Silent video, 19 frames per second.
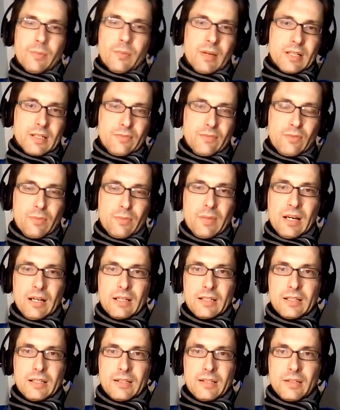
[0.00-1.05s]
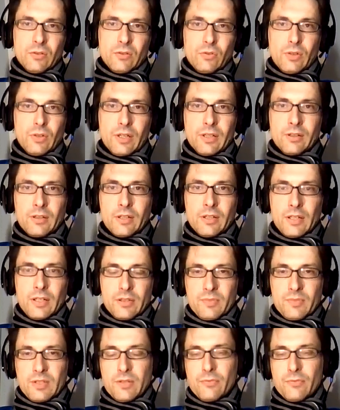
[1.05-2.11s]
Er macht sehr viel Parallelisierungen,
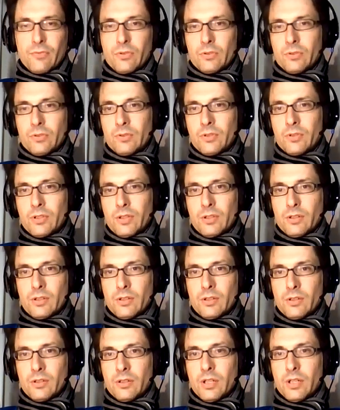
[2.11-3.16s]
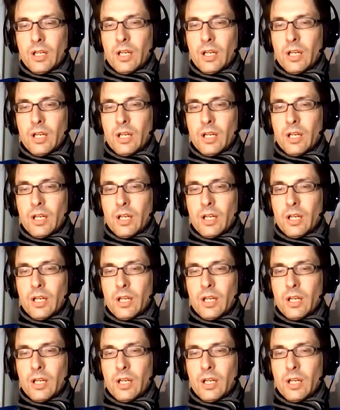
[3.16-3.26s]
also im Sinne von äh,